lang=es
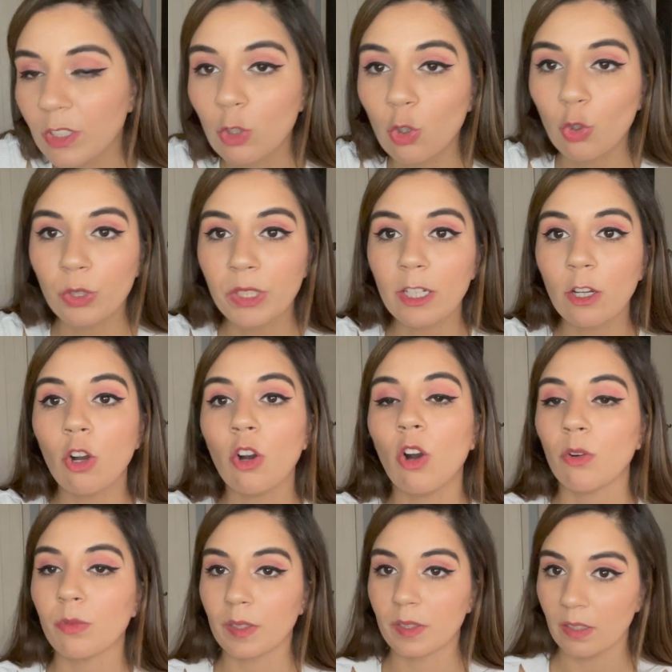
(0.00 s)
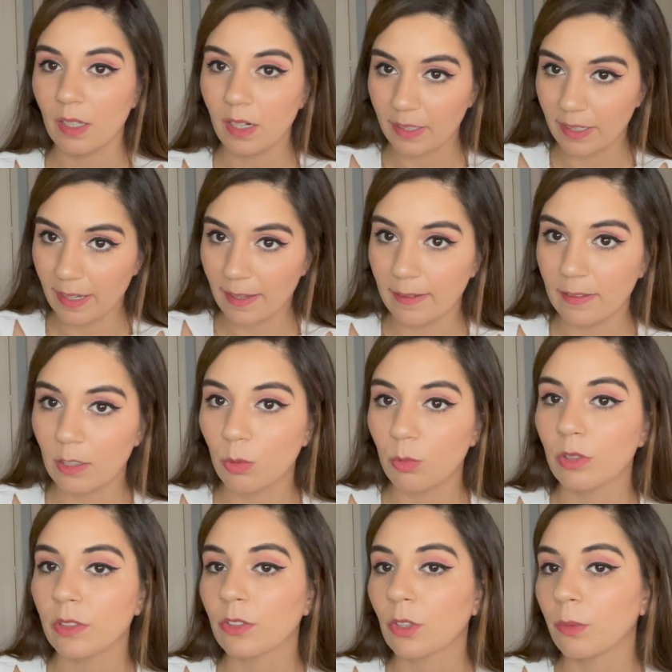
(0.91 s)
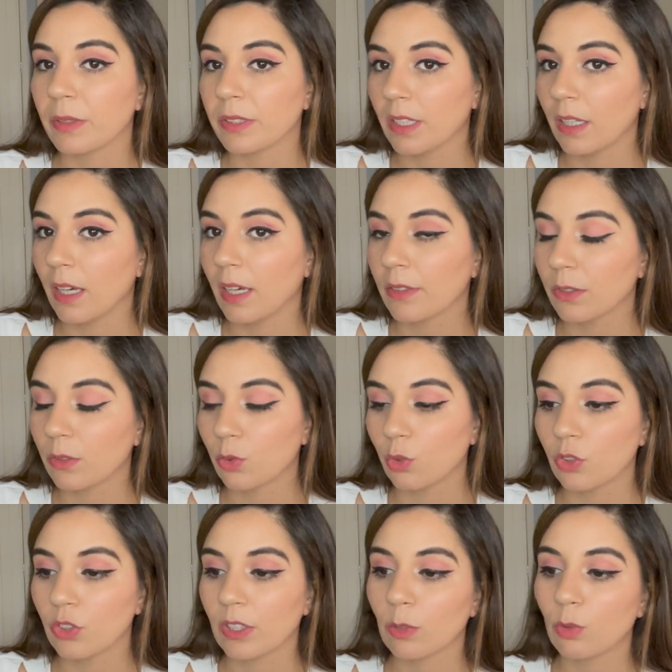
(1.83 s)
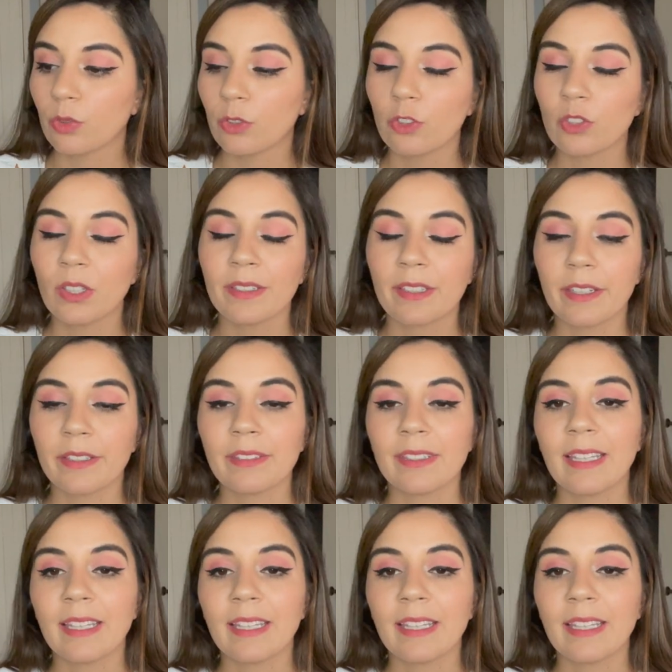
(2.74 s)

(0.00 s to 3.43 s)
Lo único oficial que hay, como les comenté hace unos segundos atrás,